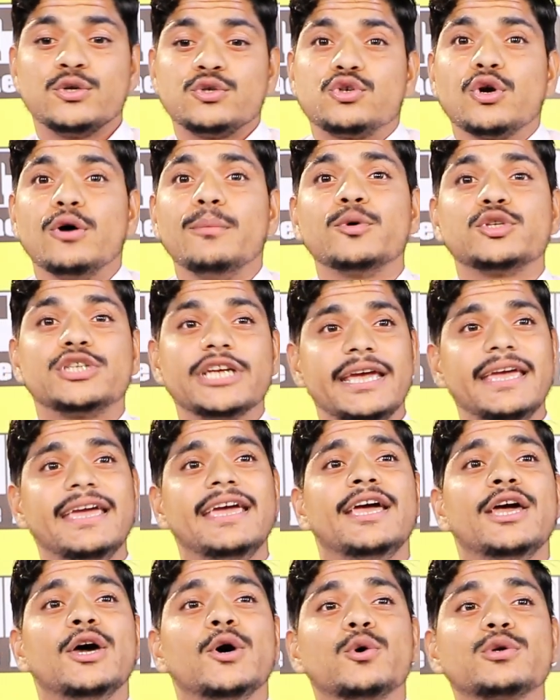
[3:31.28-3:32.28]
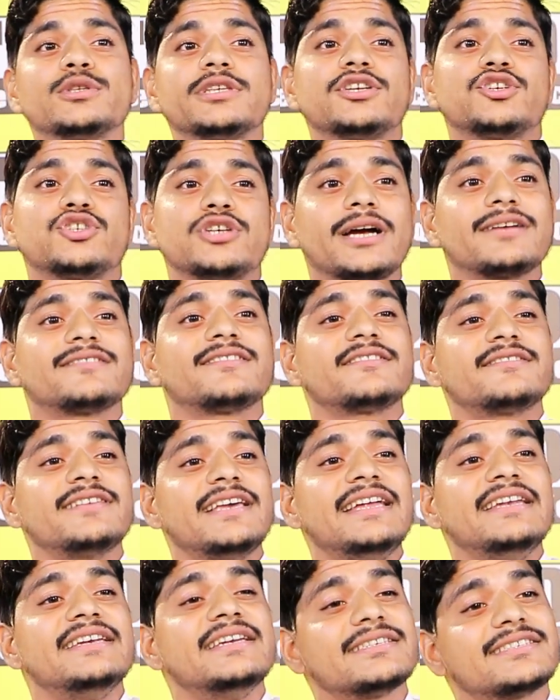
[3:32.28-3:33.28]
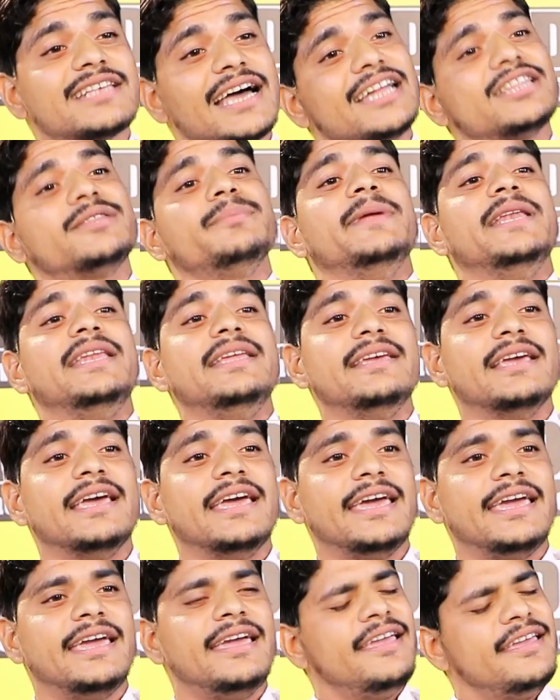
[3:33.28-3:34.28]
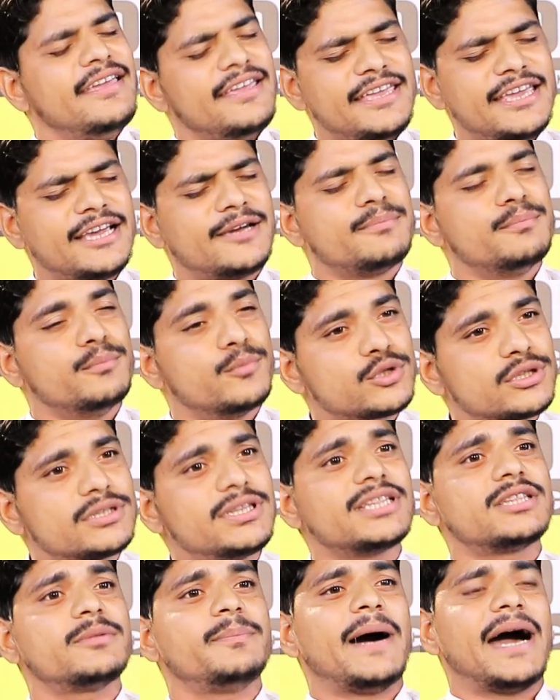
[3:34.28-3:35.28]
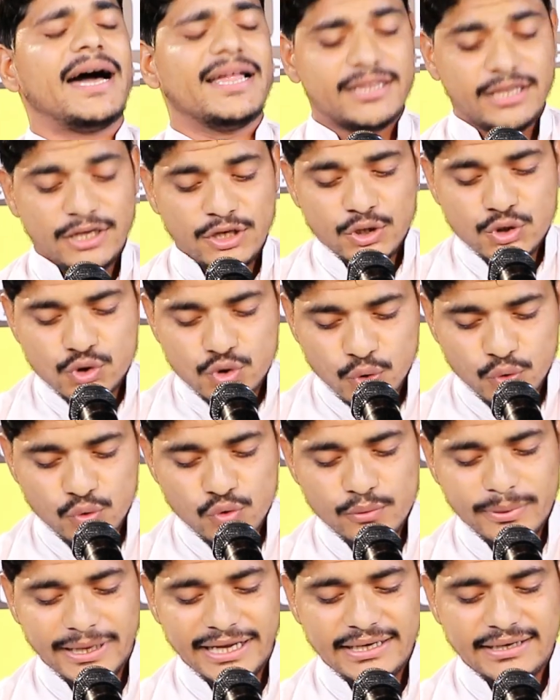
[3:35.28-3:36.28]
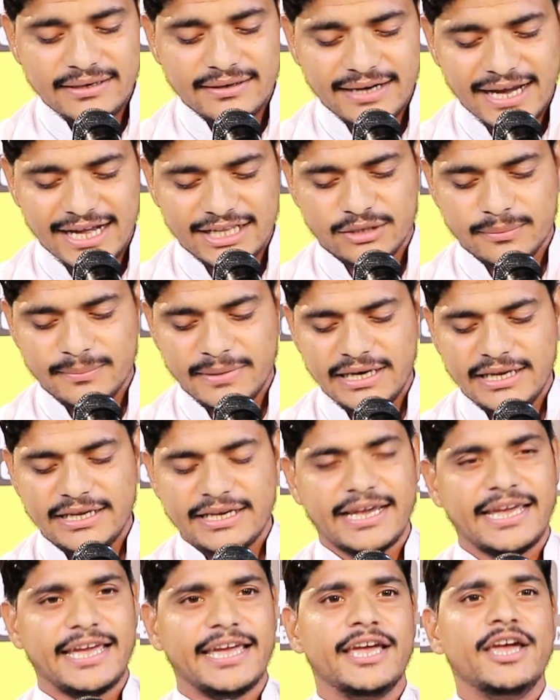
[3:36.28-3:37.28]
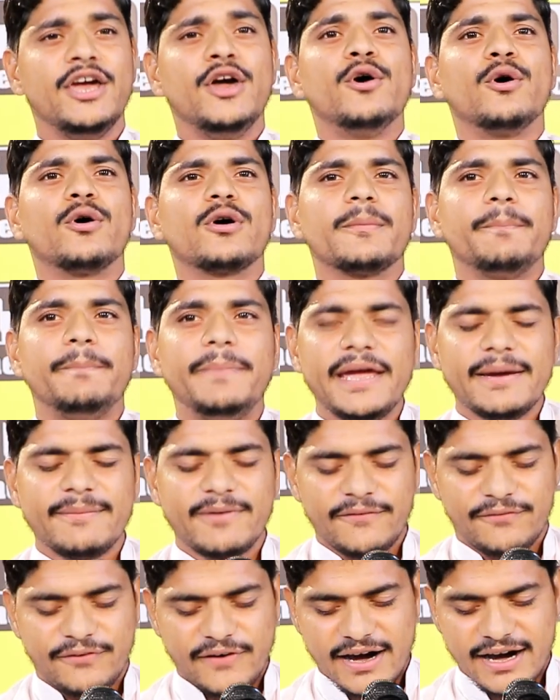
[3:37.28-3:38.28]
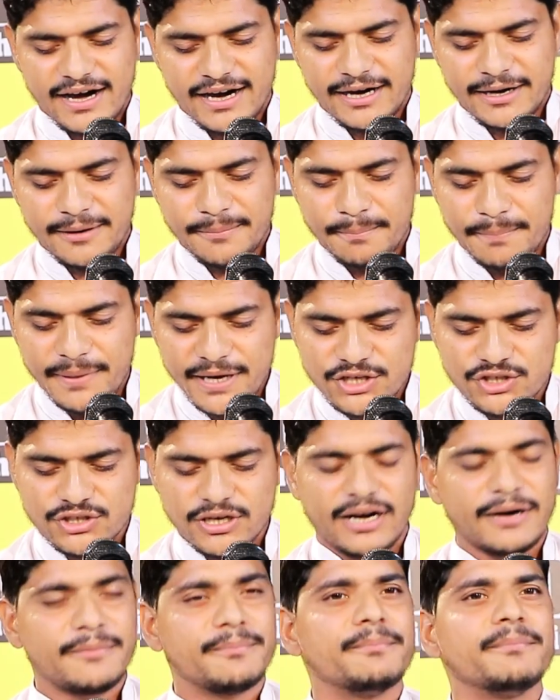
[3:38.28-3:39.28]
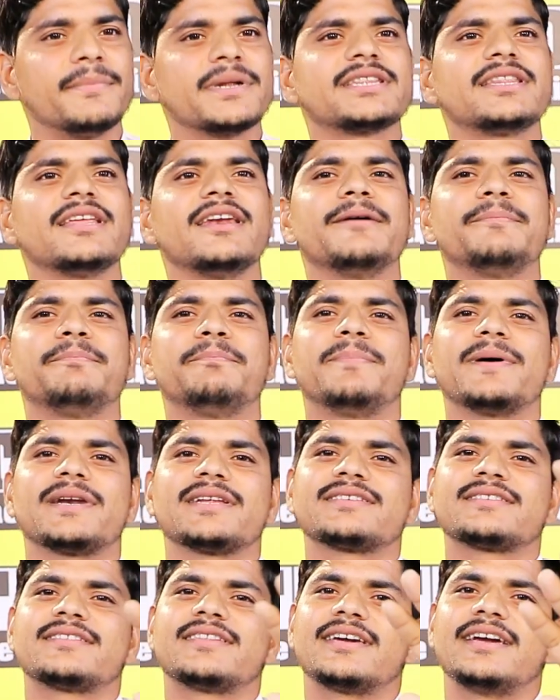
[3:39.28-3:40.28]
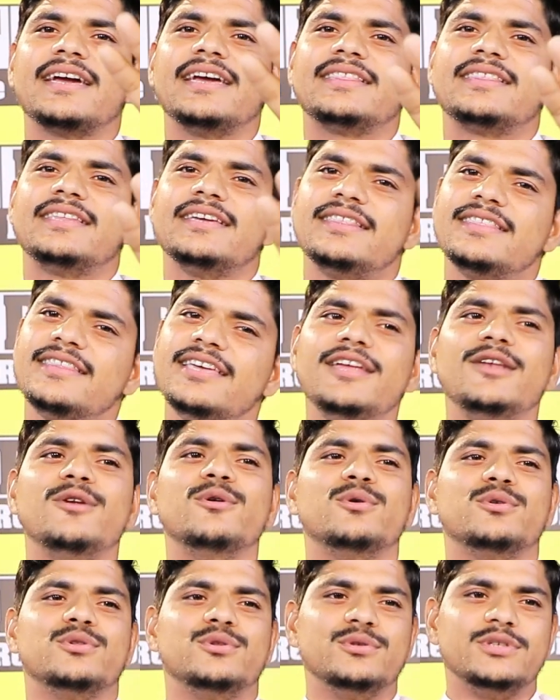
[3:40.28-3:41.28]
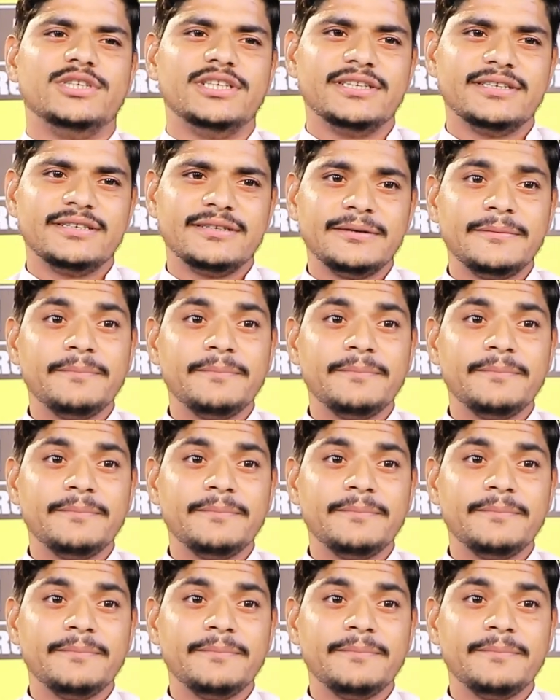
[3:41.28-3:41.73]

जो मुझे उस शख्स से निजात मिली है एक मुद्दत बाद सुकून भरी रात मिली है और बेवफा बेशरम मतलब परस्त कहते थे लोग तुझे